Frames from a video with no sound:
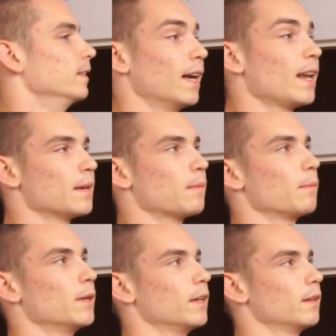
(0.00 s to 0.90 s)
Dalej
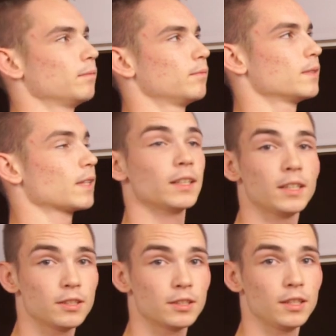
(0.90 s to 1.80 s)
mamy
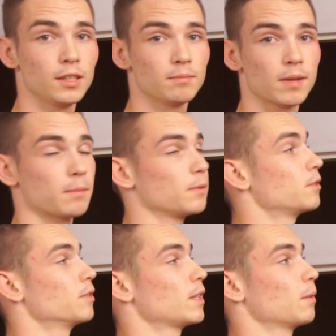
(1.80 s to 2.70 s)
satelitki jakby
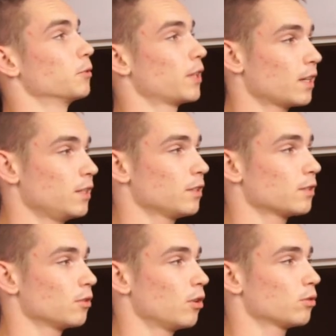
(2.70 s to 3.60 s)
z systemu
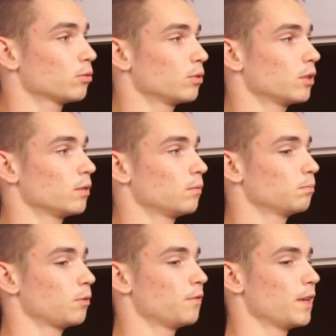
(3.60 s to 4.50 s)
Technics, o
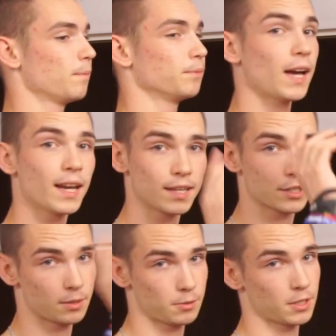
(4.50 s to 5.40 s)
którym powiem dalej,
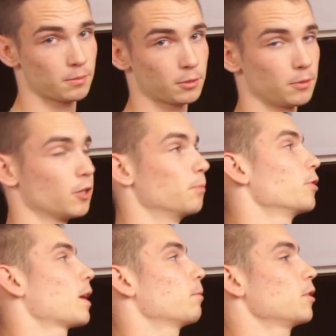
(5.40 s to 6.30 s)
jeżeli przejdziemy do mojego
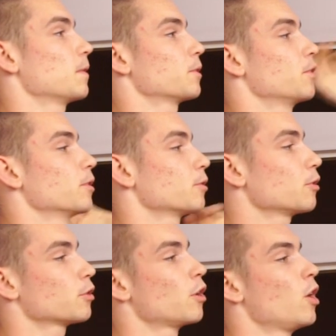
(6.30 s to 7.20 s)
biurka, ponieważ to jest
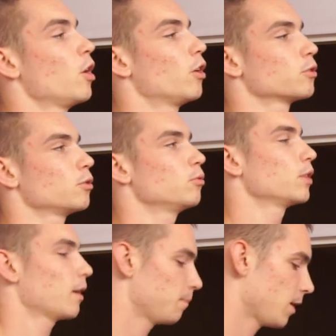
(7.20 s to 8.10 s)
coś, o co
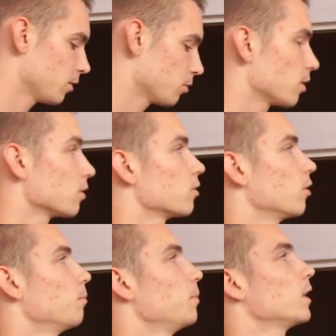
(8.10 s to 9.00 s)
ludzie bardzo
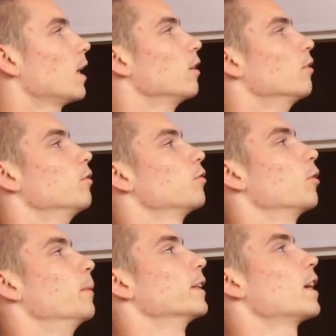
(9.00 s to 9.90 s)
często pytają w
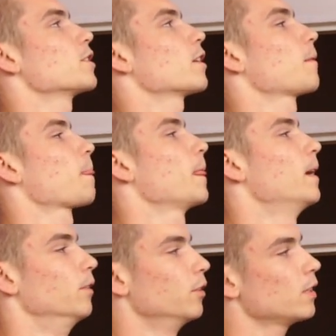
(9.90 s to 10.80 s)
komentarzach.
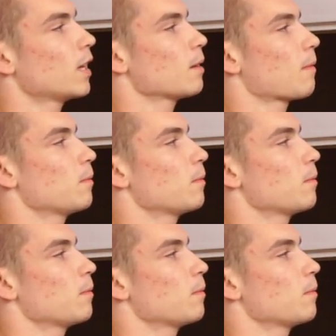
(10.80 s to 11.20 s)
No i dalej